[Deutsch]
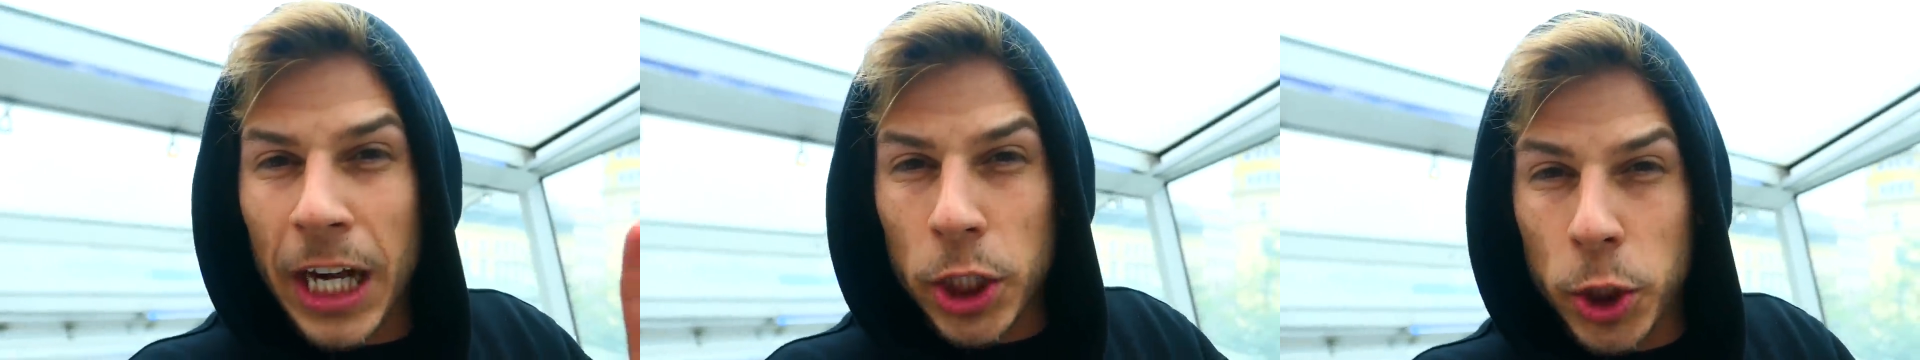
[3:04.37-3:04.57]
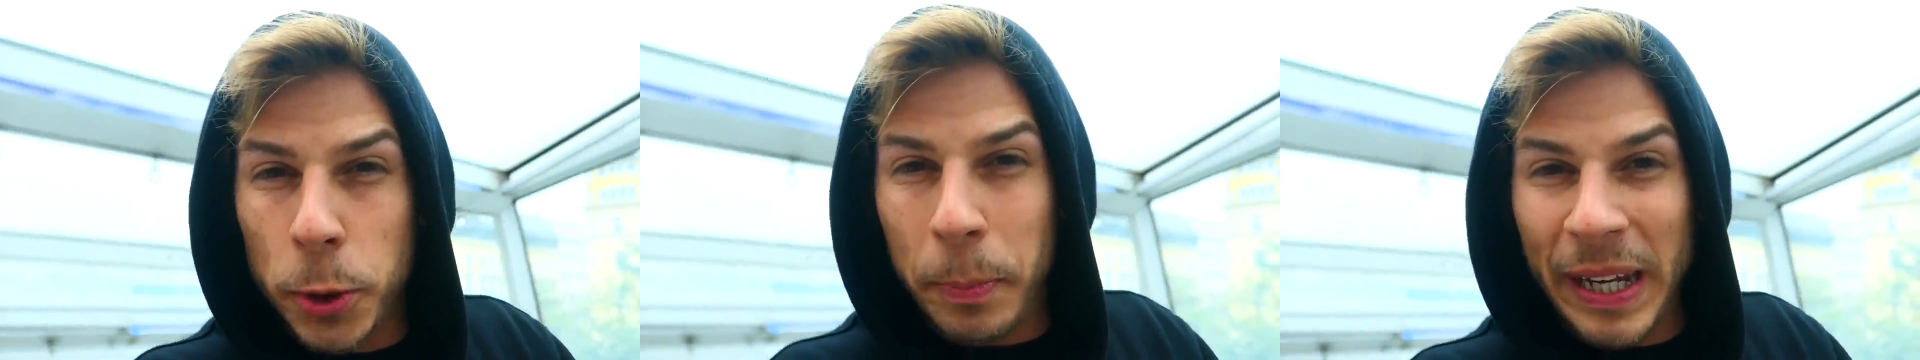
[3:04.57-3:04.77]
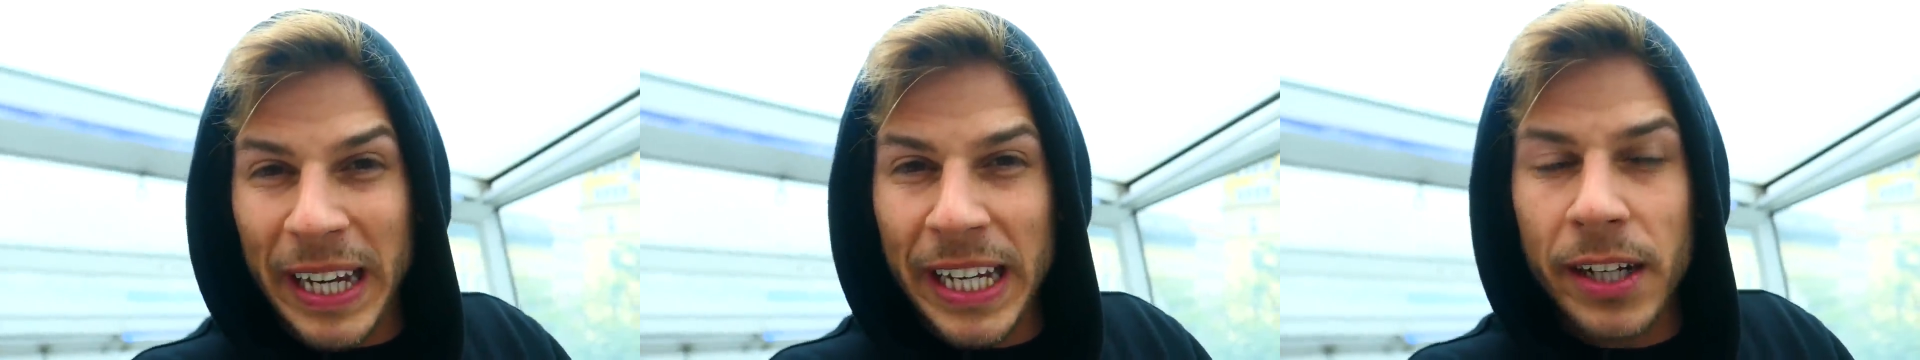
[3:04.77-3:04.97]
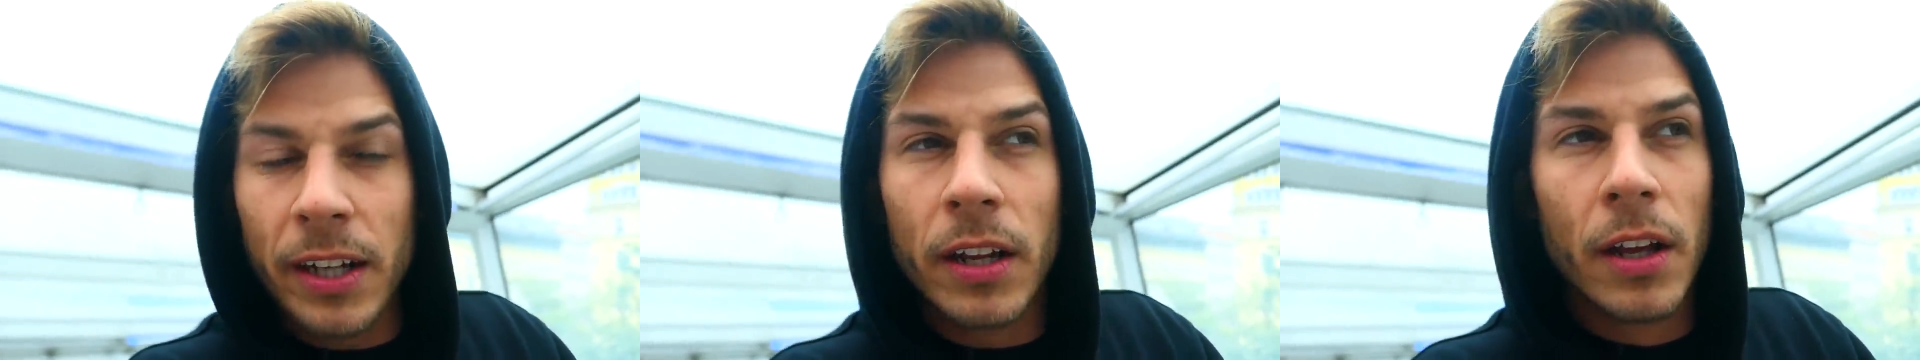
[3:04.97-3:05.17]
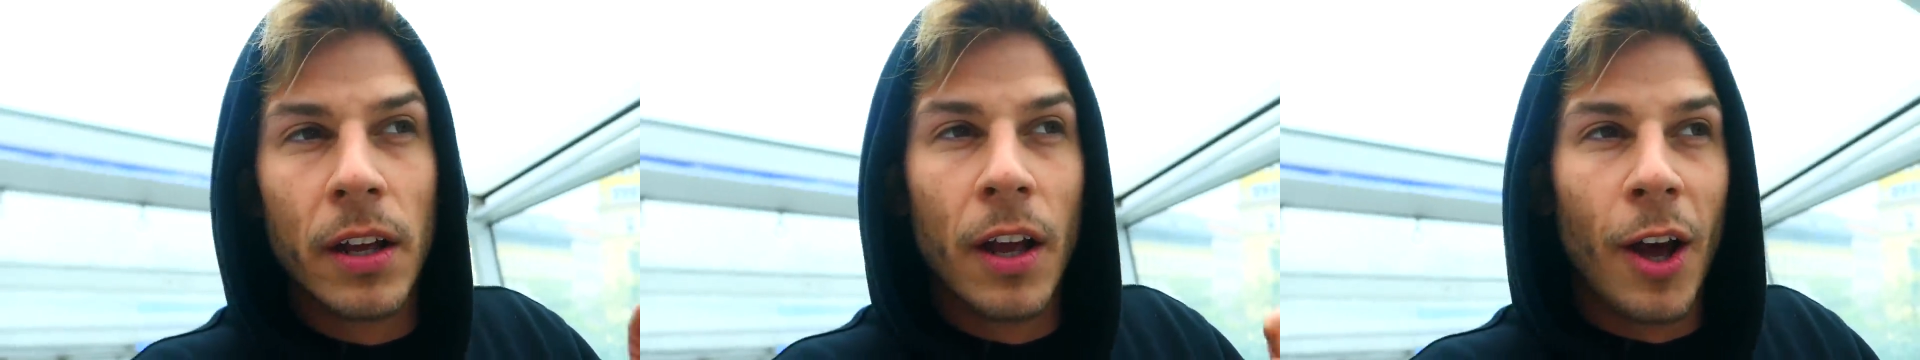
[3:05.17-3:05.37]
erspähen
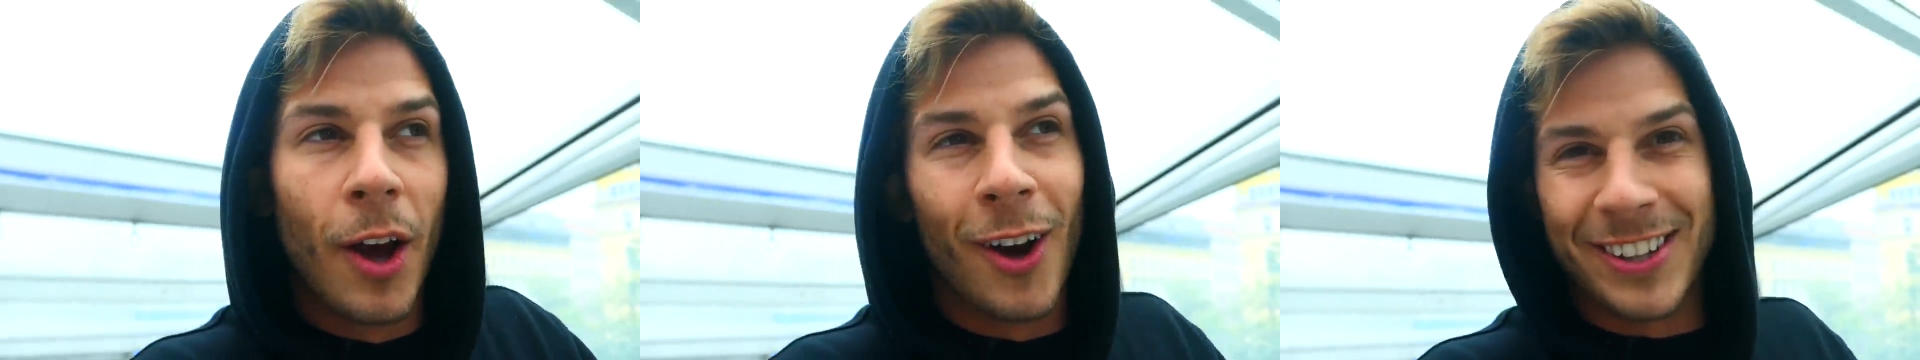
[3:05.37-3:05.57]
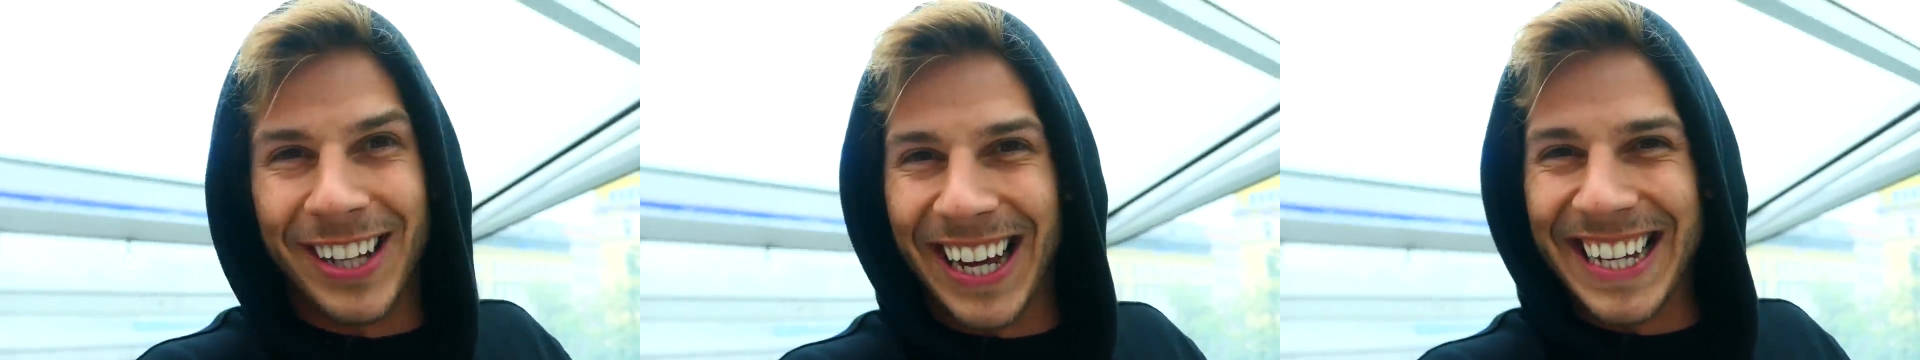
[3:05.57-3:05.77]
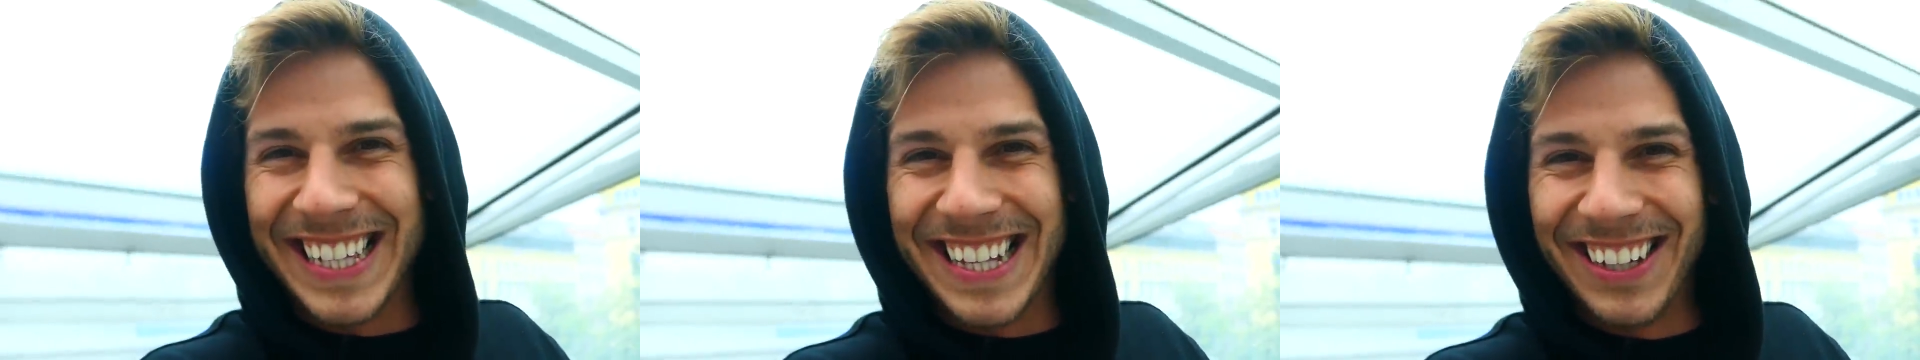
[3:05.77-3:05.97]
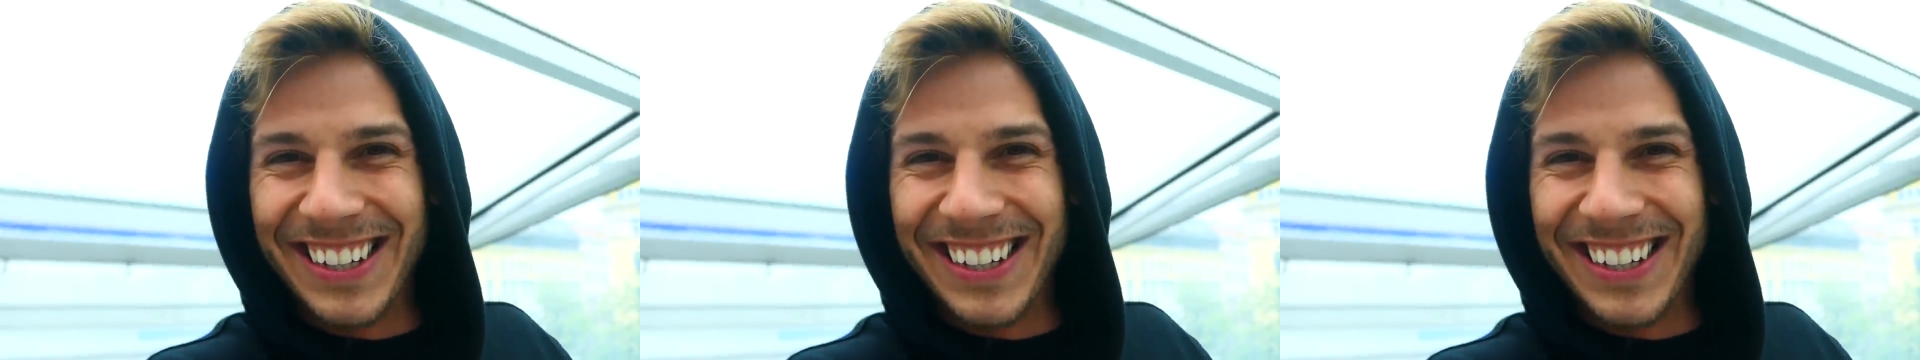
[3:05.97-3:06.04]
und dann geht's